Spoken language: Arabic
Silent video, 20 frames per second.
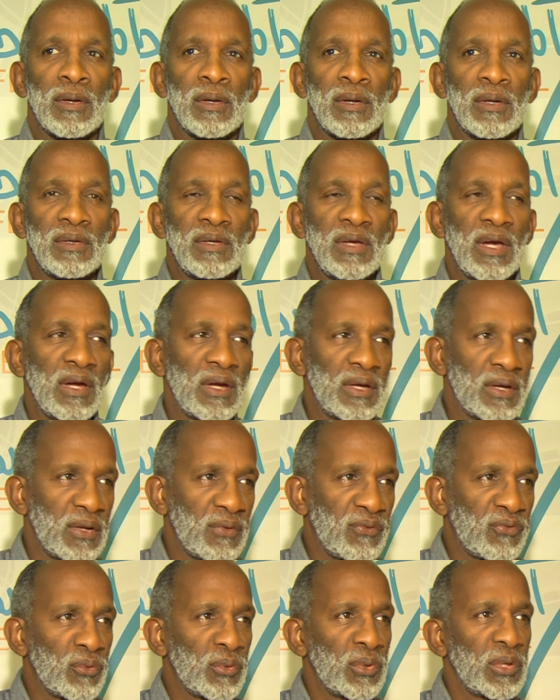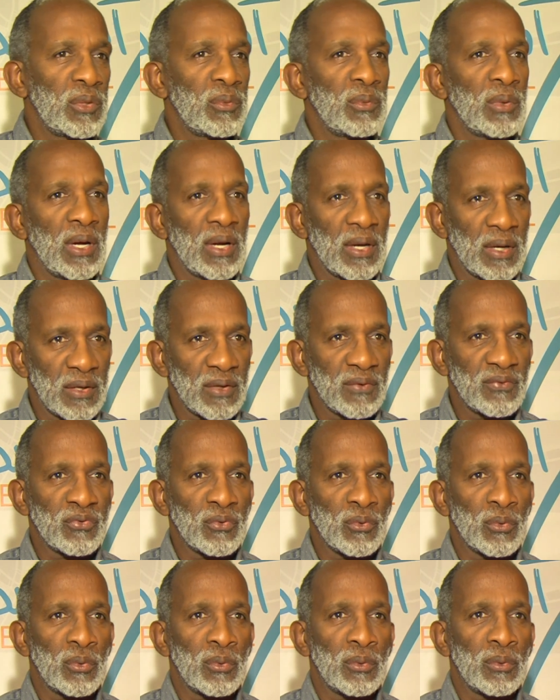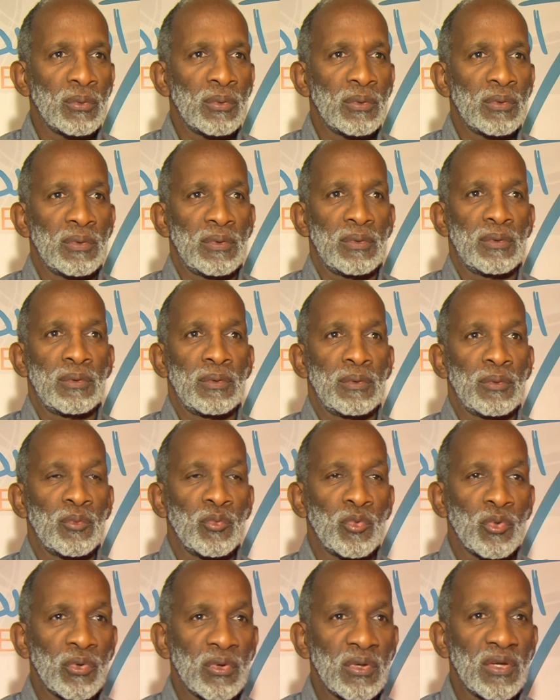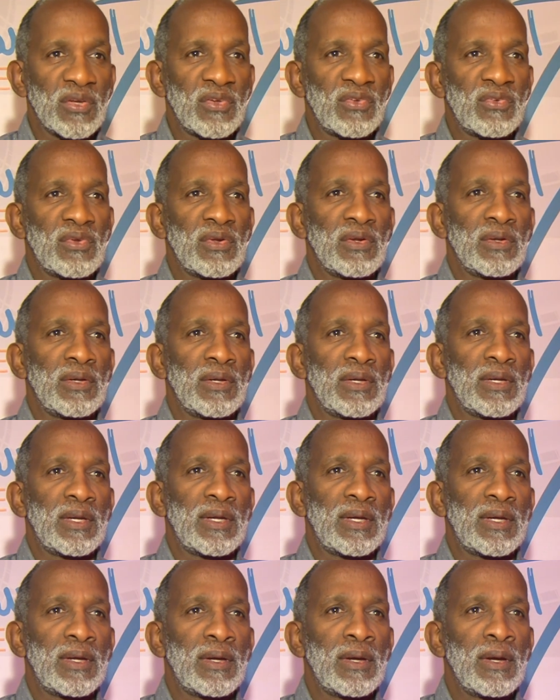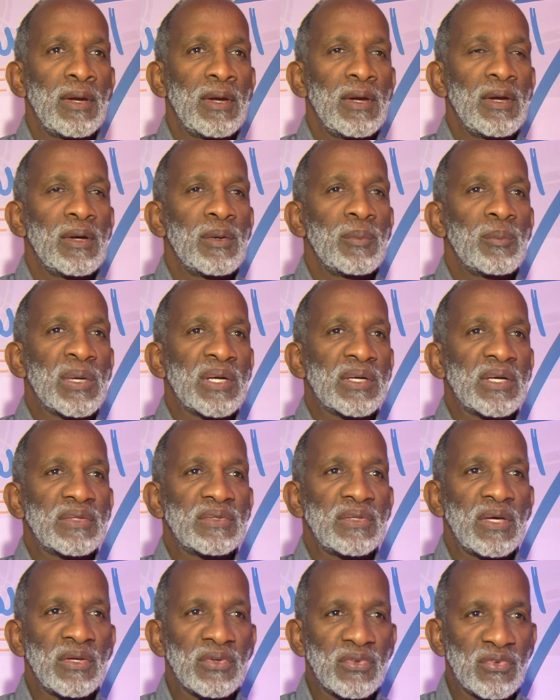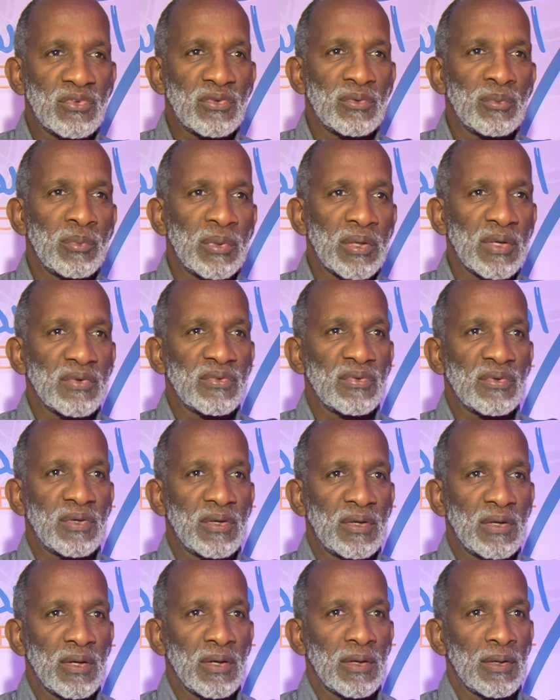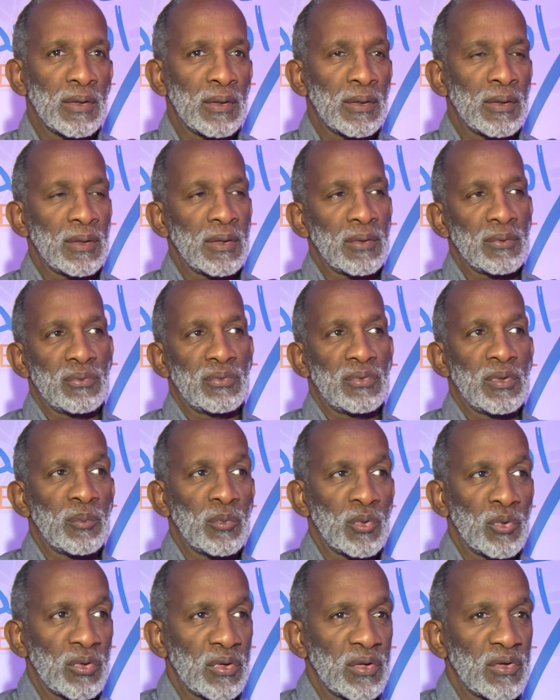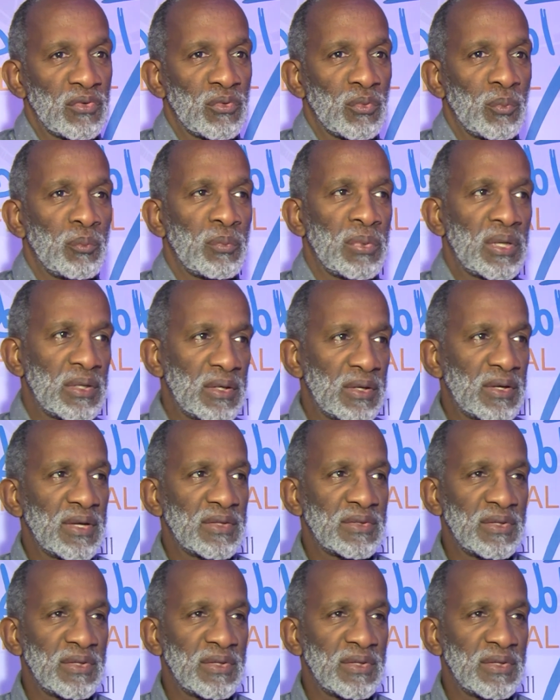يعرفني واعرفه مخرج اللي ما كتحش براسك راه قدام مخرج بل